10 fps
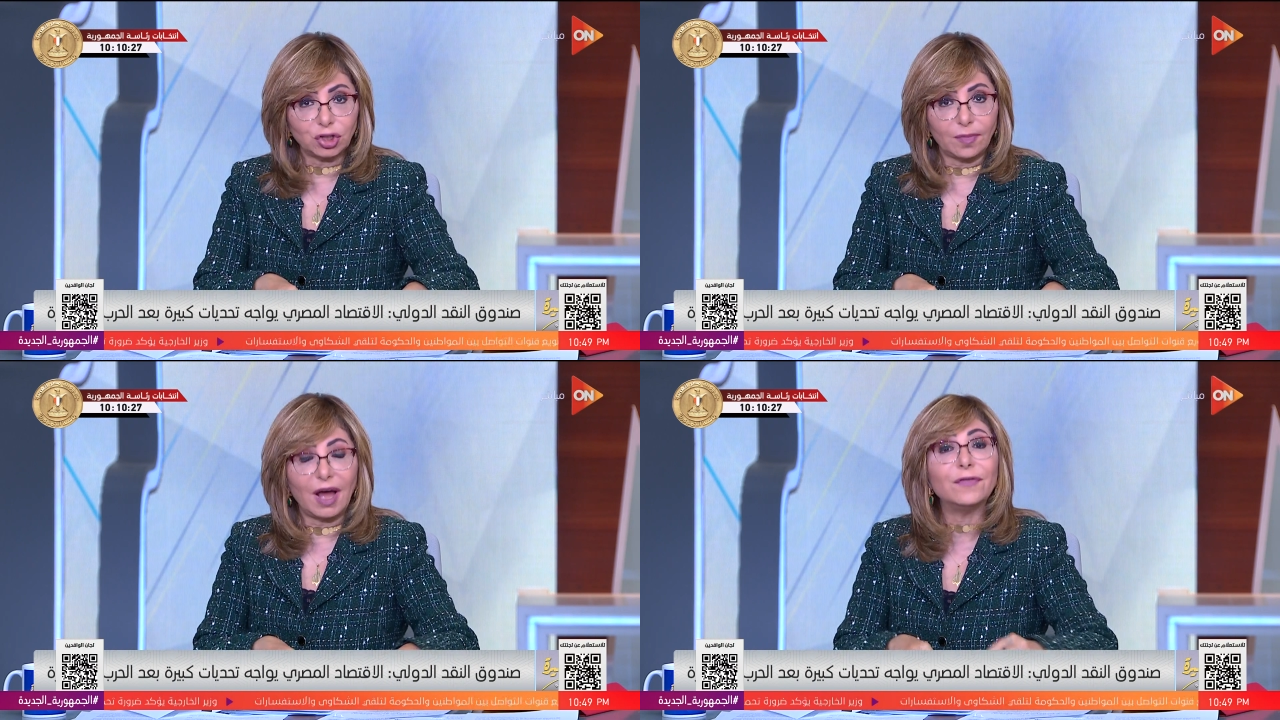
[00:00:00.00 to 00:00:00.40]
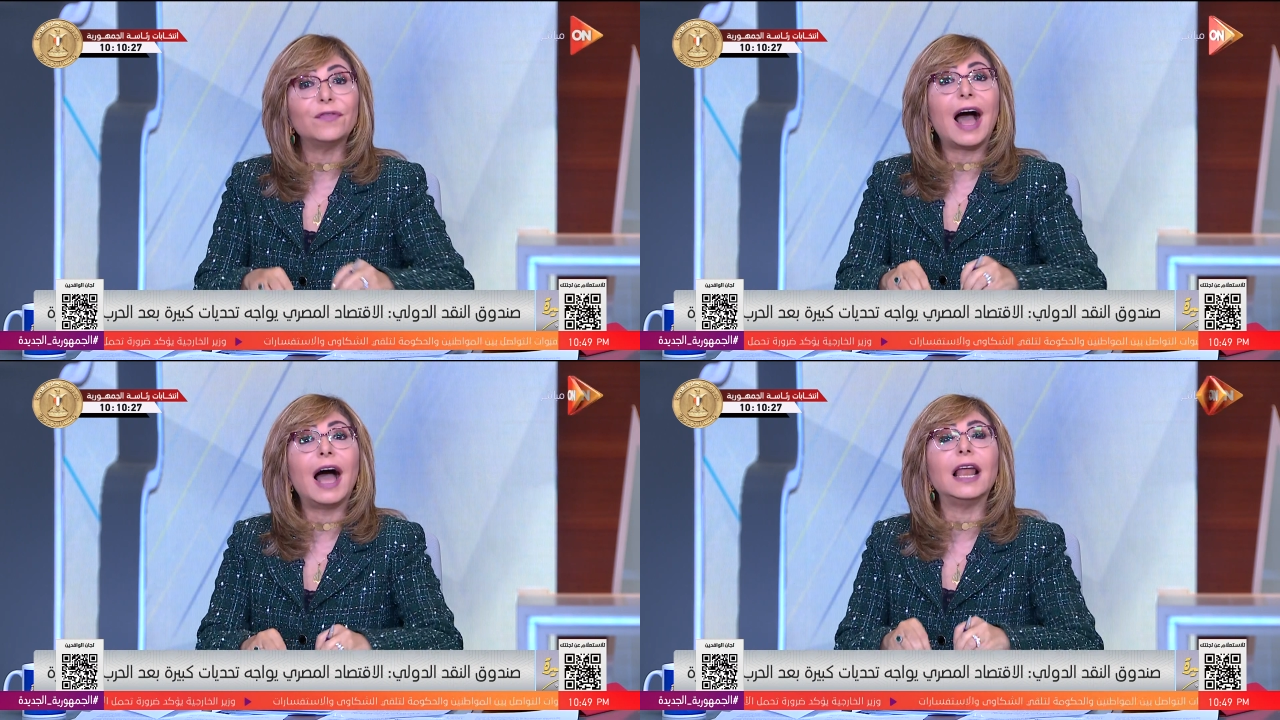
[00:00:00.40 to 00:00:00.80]
طبعا
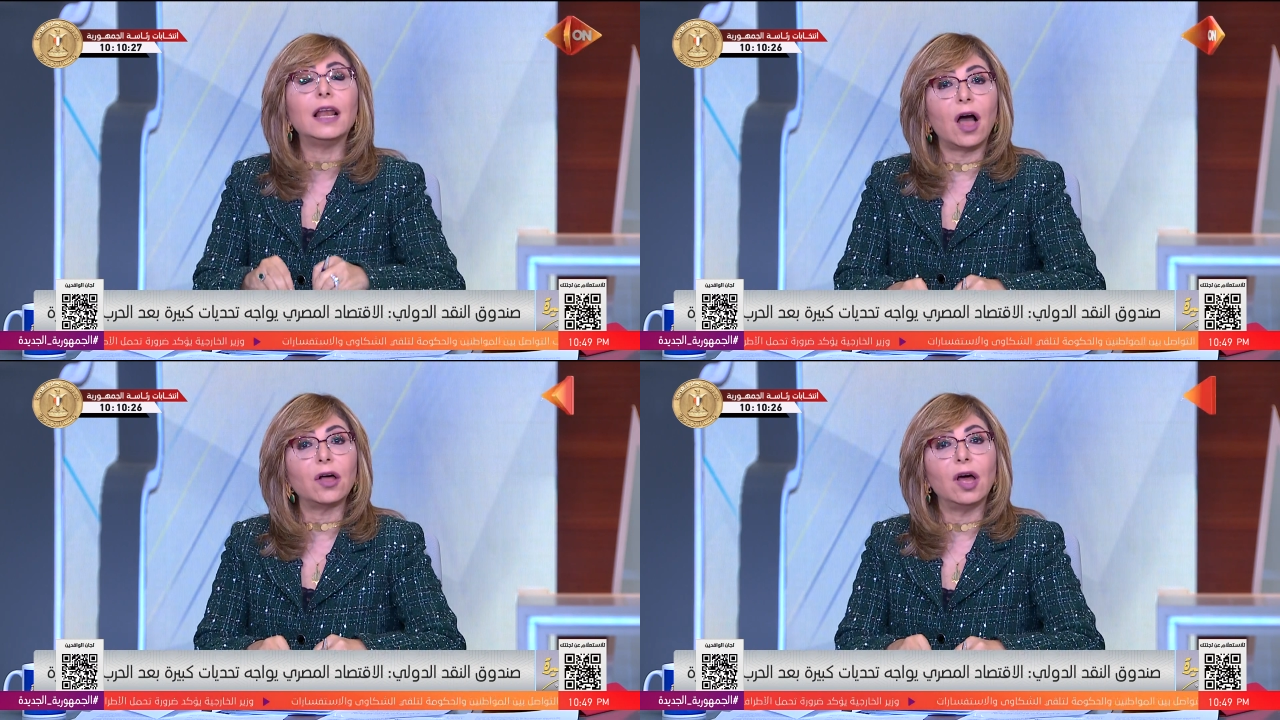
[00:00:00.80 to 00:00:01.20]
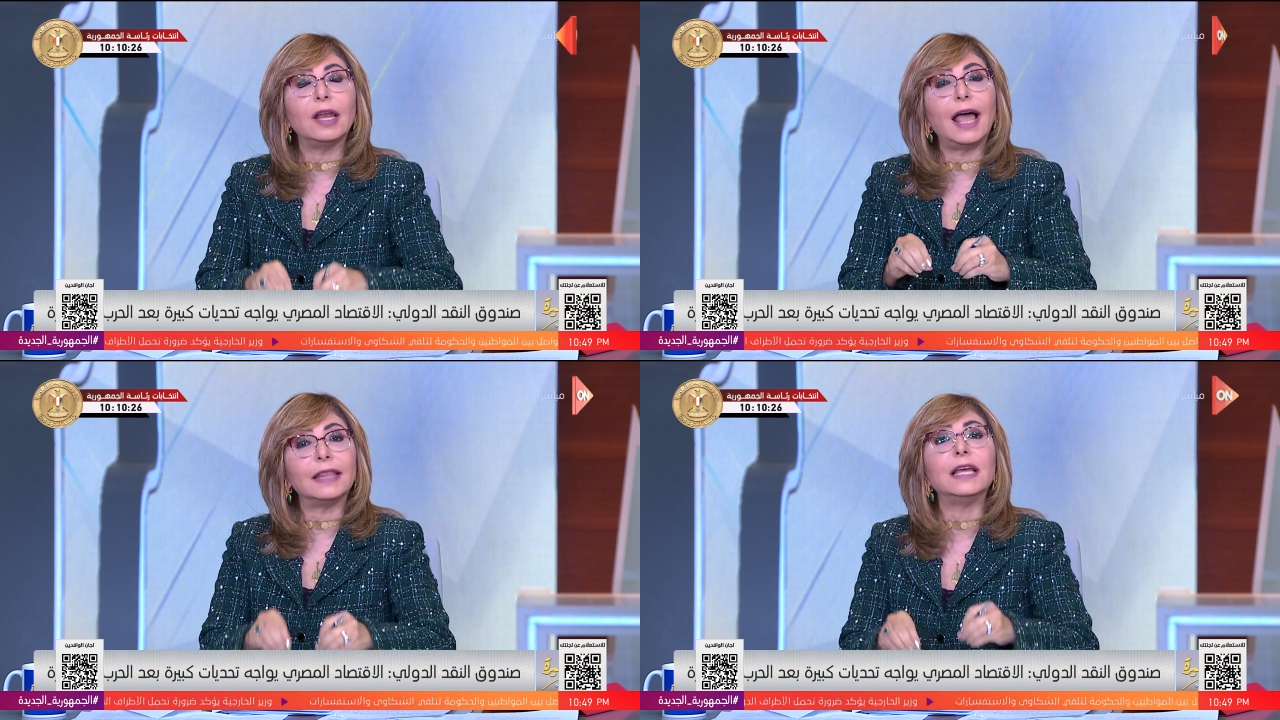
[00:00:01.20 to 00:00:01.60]
فعلى الاقل
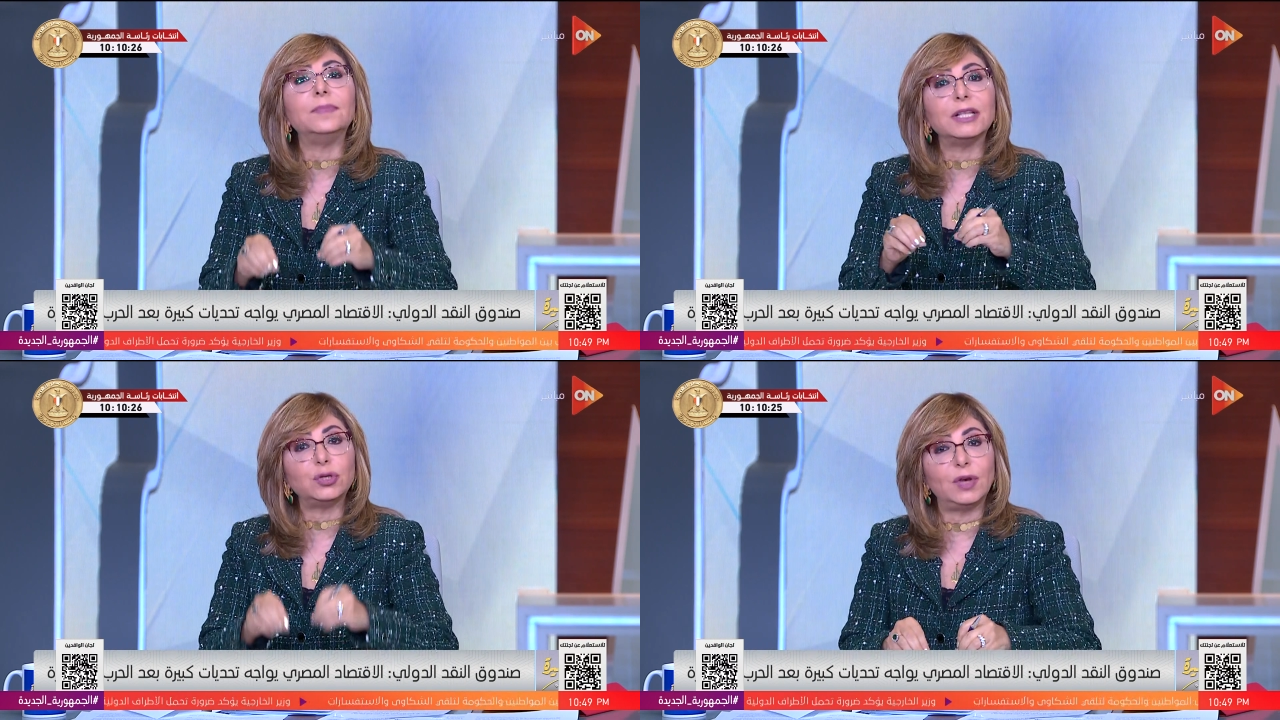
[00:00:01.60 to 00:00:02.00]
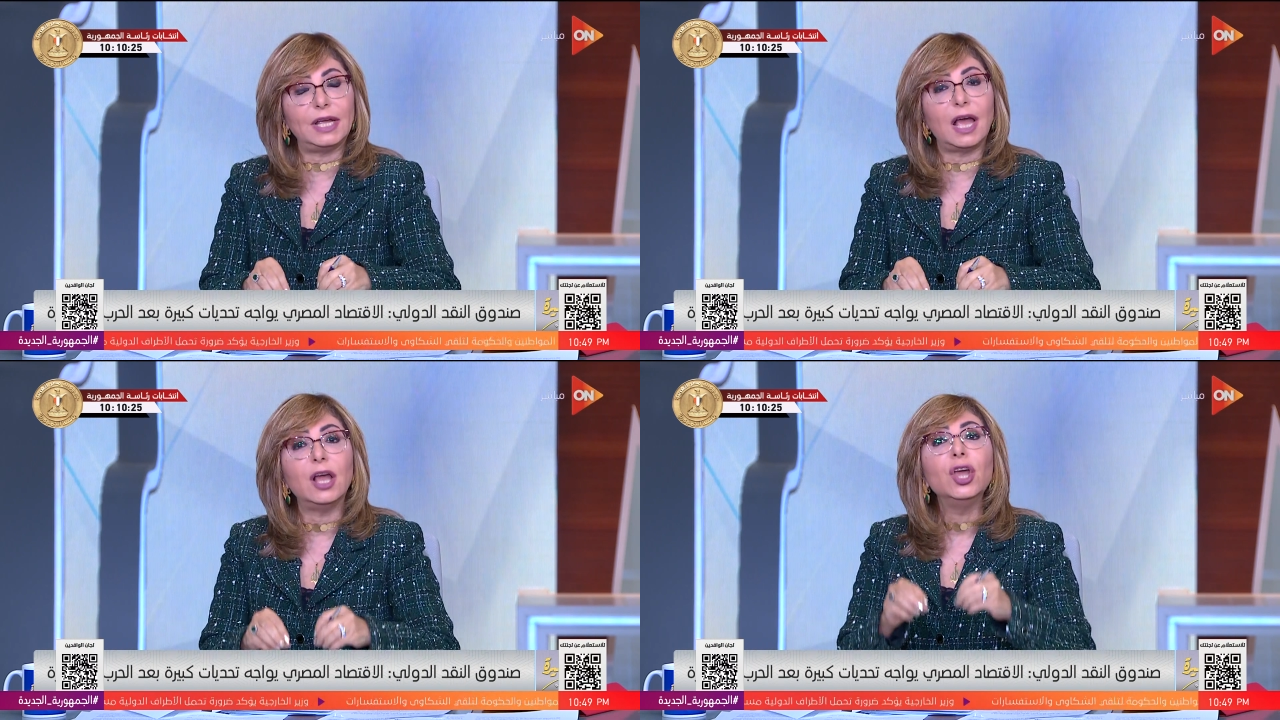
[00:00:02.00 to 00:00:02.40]
هذه
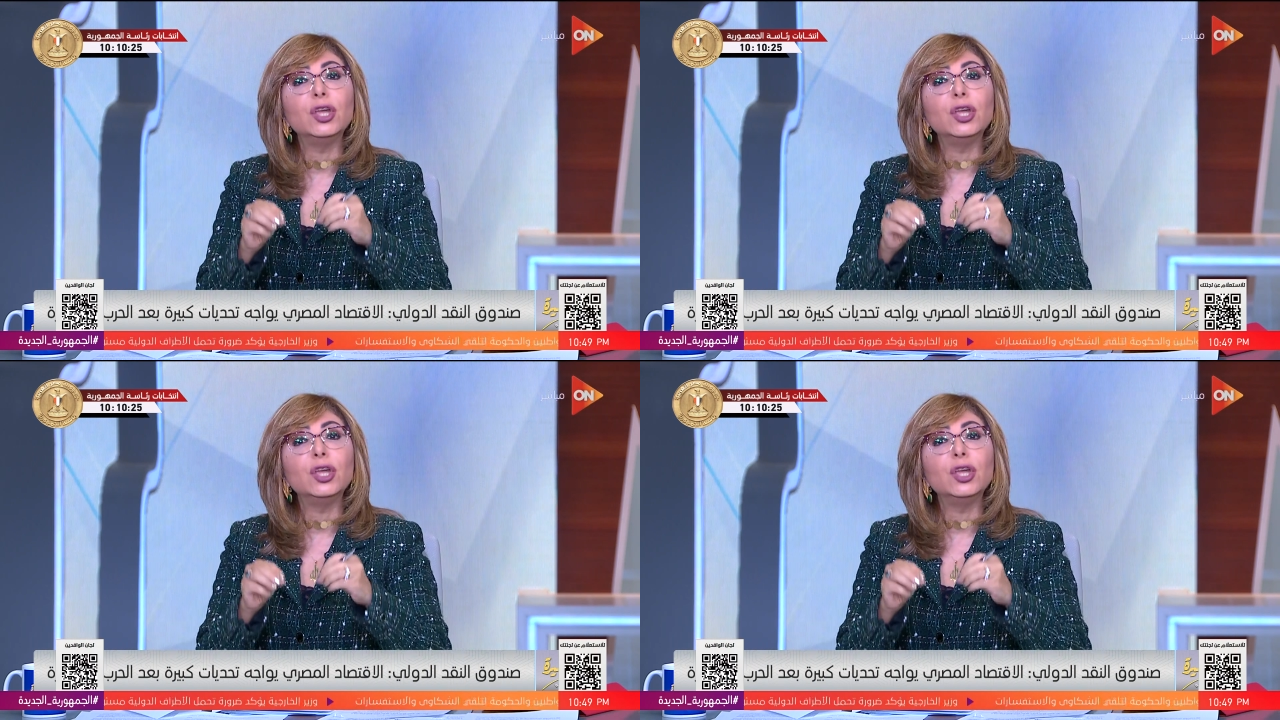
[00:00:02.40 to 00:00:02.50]
المديونيه